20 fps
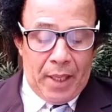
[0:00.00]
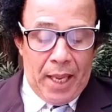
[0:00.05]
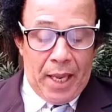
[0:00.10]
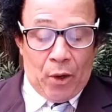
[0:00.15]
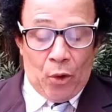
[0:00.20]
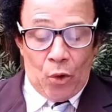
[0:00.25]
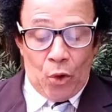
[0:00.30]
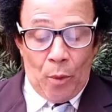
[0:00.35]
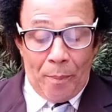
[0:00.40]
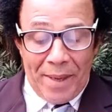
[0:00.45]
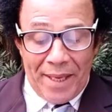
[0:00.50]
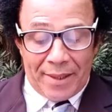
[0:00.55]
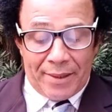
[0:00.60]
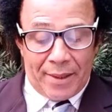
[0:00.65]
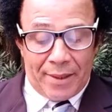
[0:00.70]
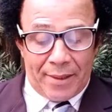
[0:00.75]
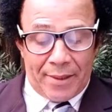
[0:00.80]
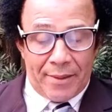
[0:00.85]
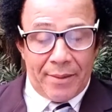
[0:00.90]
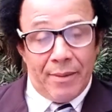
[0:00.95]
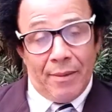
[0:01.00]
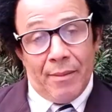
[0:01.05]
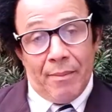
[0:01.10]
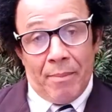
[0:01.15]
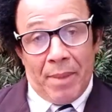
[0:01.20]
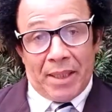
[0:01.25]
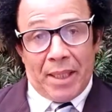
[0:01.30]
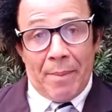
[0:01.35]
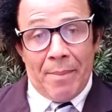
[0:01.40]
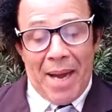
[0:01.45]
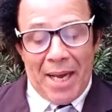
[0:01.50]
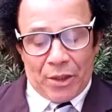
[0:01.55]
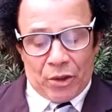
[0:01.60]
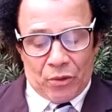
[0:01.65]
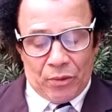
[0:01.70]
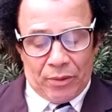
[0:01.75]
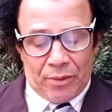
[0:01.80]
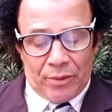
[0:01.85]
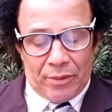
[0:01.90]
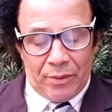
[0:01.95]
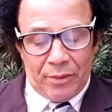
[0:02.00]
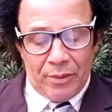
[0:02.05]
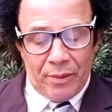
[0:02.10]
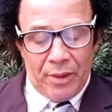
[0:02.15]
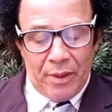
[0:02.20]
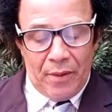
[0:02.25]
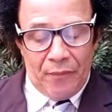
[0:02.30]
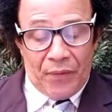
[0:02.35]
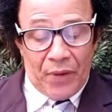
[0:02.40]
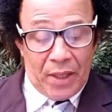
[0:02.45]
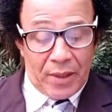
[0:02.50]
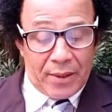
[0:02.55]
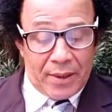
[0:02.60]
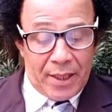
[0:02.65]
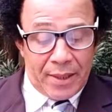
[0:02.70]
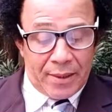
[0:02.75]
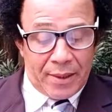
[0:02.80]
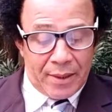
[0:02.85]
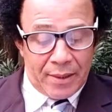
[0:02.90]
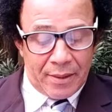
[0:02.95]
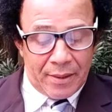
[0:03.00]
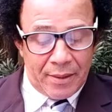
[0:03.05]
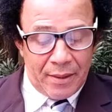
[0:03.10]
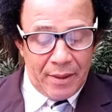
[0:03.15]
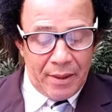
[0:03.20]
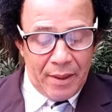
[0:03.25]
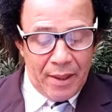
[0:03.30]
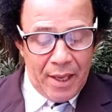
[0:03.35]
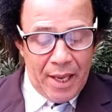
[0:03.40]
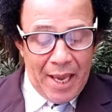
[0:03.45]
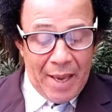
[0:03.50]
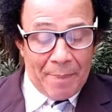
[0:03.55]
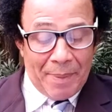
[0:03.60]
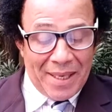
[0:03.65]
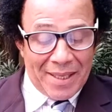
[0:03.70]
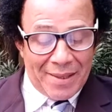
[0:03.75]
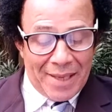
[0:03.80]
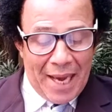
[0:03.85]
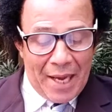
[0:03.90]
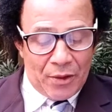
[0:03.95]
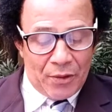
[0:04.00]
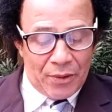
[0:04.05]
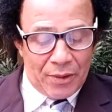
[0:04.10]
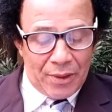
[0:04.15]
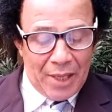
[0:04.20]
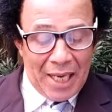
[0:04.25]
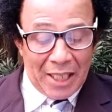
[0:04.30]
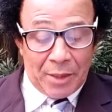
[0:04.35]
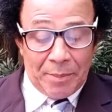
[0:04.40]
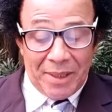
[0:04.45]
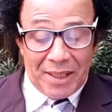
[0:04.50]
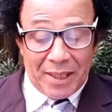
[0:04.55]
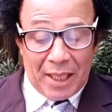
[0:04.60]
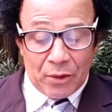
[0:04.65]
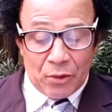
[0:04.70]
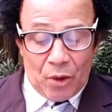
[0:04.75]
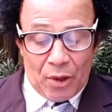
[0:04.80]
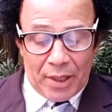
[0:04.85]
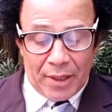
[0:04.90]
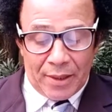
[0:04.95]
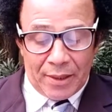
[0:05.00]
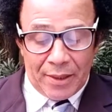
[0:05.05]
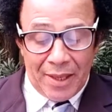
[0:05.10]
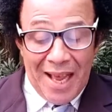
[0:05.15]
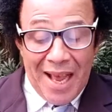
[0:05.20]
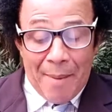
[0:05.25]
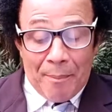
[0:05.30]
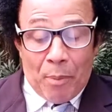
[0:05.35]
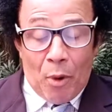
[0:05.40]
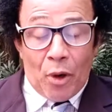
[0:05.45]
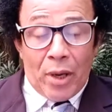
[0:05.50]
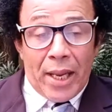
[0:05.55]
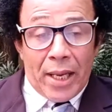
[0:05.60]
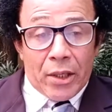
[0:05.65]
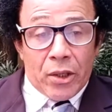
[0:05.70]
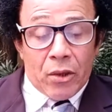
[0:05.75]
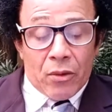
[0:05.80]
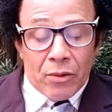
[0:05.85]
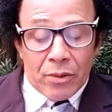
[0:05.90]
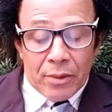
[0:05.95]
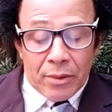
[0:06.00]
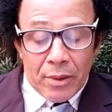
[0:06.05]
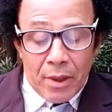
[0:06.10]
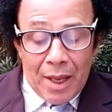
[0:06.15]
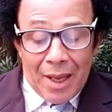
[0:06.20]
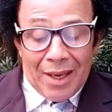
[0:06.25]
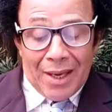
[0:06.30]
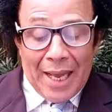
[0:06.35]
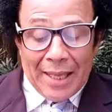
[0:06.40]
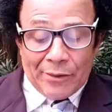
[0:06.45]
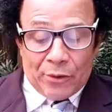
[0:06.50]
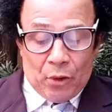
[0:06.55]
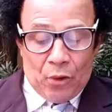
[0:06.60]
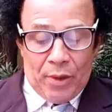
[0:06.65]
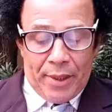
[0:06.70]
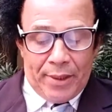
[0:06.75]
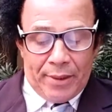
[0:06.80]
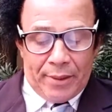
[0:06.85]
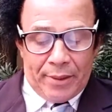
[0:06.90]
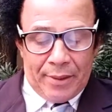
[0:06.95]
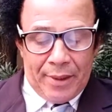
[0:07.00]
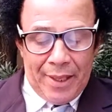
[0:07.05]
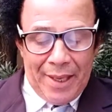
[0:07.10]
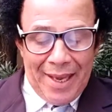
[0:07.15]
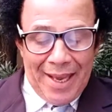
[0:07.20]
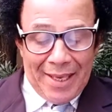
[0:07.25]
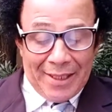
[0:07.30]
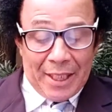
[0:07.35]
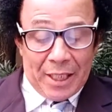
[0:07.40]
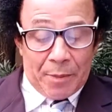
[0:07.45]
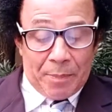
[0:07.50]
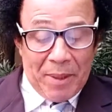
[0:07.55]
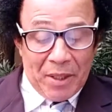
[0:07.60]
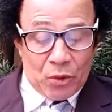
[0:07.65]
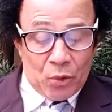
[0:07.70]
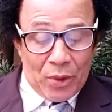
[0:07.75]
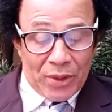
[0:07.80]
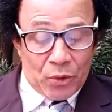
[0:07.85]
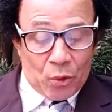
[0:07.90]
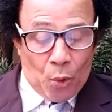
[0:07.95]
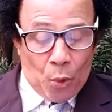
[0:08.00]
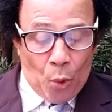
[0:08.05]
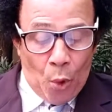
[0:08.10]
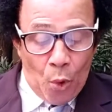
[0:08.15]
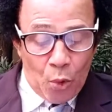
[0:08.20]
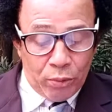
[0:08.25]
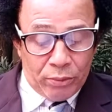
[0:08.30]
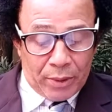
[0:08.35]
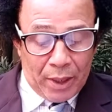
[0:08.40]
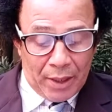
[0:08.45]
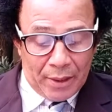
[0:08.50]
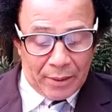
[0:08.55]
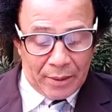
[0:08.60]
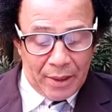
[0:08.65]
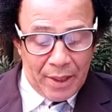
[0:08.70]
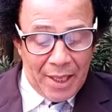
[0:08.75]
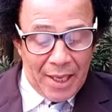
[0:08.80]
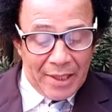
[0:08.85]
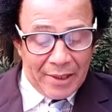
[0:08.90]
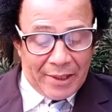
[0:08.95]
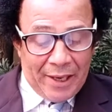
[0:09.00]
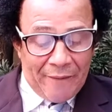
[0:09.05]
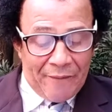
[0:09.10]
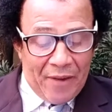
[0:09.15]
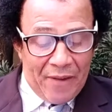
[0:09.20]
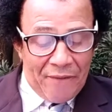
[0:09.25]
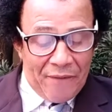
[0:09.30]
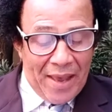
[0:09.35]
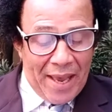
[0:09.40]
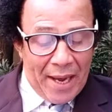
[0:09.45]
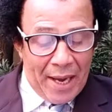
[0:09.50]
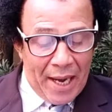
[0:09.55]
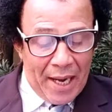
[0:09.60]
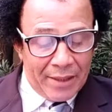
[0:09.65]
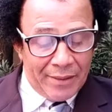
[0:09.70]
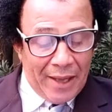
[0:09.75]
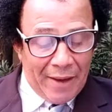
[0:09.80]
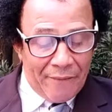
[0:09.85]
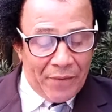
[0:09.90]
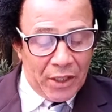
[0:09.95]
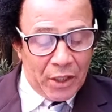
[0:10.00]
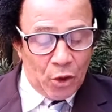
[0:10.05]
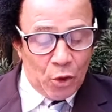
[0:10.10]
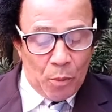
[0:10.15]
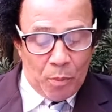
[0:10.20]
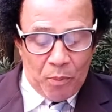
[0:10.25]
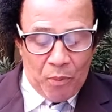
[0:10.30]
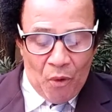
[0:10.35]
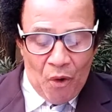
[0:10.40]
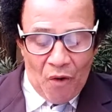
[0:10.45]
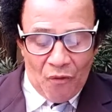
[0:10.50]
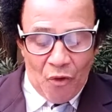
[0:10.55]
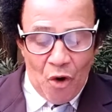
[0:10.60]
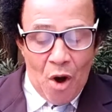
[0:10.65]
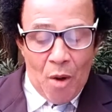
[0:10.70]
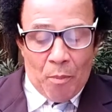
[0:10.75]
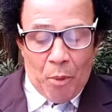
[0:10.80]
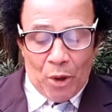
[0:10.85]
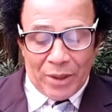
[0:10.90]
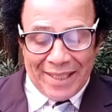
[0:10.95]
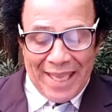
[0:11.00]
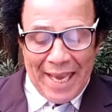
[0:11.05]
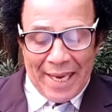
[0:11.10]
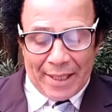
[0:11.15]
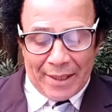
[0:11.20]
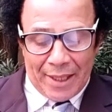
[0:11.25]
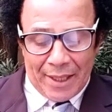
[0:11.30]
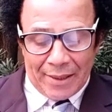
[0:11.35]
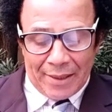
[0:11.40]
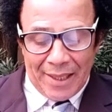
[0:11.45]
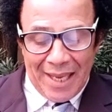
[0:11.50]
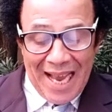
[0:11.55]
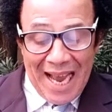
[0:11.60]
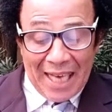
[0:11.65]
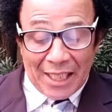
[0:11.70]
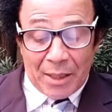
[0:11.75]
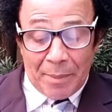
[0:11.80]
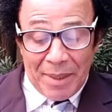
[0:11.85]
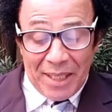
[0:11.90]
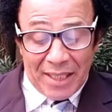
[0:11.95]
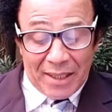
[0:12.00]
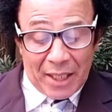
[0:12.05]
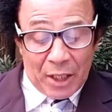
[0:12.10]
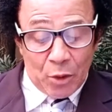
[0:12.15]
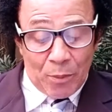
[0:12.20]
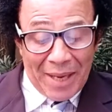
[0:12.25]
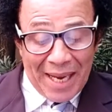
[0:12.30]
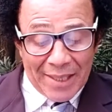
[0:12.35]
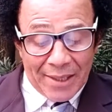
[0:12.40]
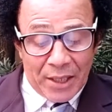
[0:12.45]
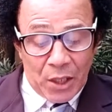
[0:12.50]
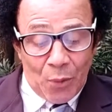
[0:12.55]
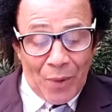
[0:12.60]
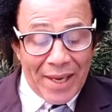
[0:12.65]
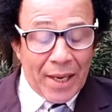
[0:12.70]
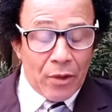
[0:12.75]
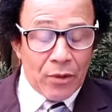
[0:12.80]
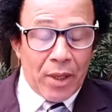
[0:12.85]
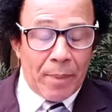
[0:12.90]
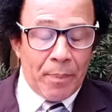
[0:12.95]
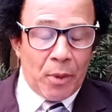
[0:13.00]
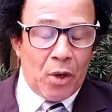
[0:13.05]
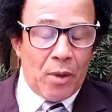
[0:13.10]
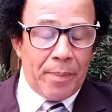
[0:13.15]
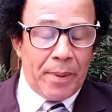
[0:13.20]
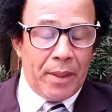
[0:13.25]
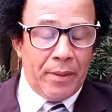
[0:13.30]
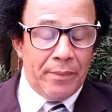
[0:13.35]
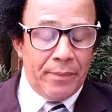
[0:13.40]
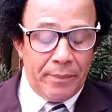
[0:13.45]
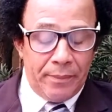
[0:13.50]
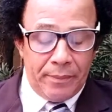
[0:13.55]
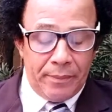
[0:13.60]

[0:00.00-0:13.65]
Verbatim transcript: economistas matemáticos, financistas, empresários, administradores, políticos, ladrões. Essas pessoas cultas já vêm ferrando a vida do povo por décadas, administrando o Brasil em causa própria.